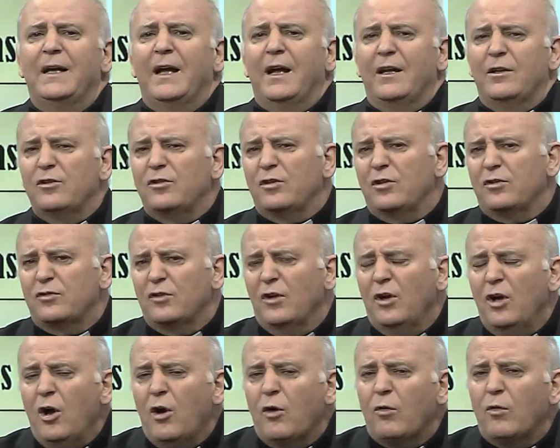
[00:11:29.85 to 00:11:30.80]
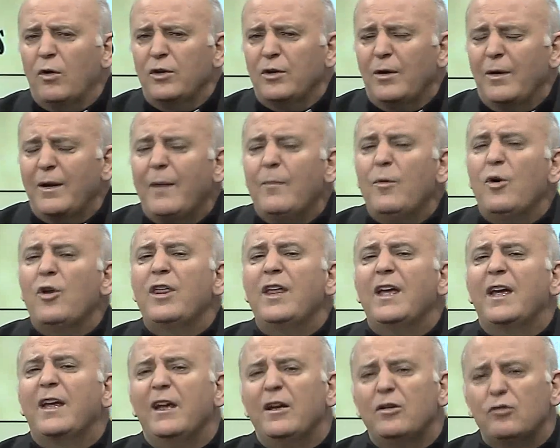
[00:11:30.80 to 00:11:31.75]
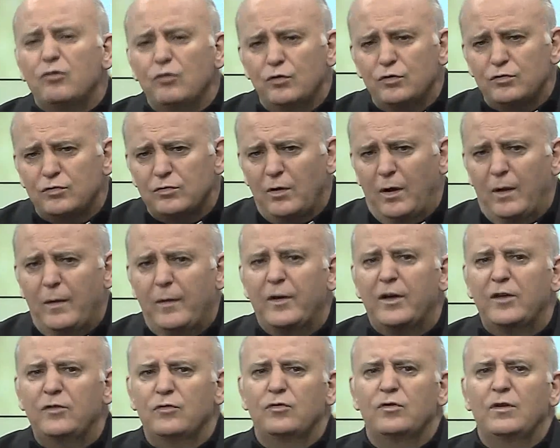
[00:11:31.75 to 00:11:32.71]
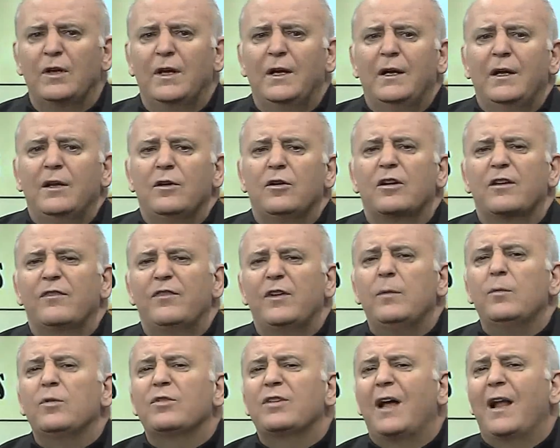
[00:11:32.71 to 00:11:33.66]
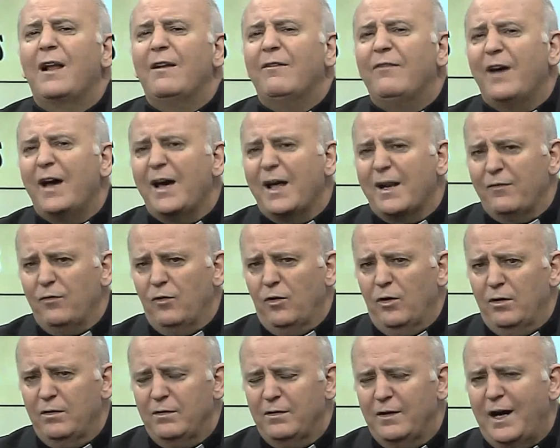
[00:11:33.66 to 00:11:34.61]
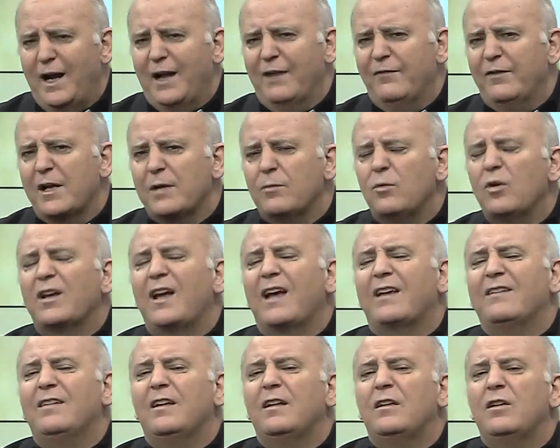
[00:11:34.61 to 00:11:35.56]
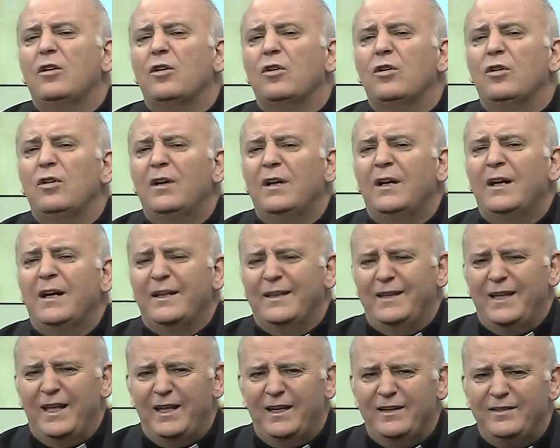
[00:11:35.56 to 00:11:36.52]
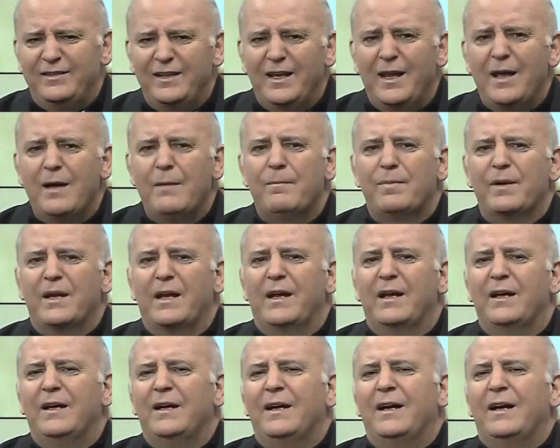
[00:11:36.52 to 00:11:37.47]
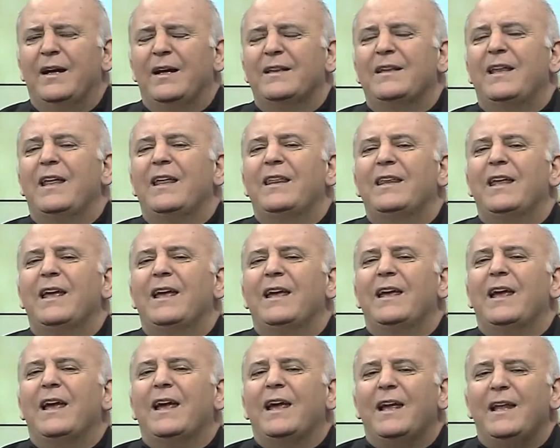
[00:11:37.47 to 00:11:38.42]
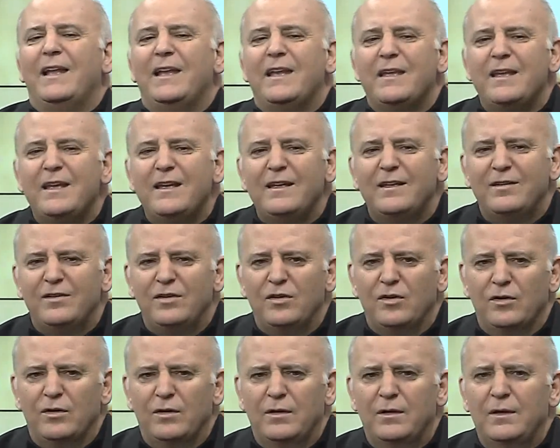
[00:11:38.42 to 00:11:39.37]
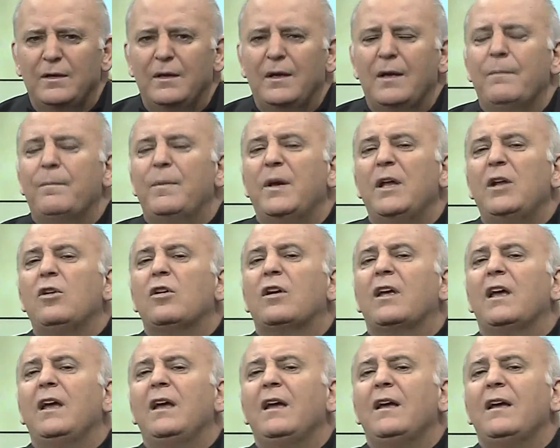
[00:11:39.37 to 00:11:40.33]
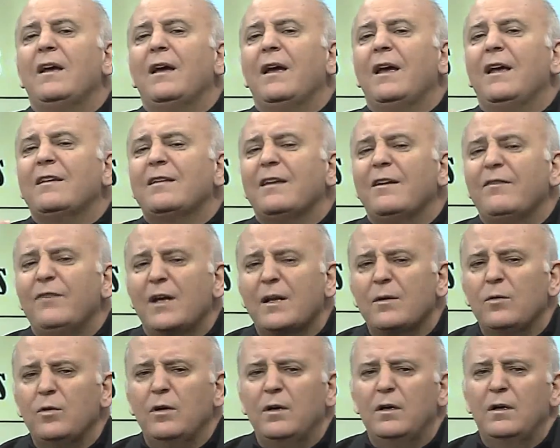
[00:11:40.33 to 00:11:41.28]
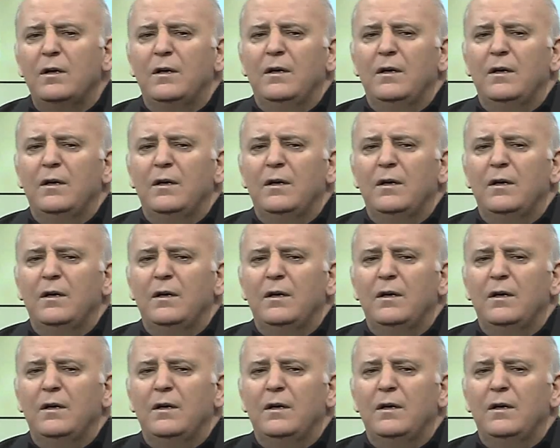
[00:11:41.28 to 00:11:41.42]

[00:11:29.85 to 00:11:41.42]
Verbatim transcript: Entonces, cuando hablamos de Jesús, cuando hablamos de Jesús, nos referimos al verbo, al verbo que existió desde siempre, desde el inicio, pero que ese verbo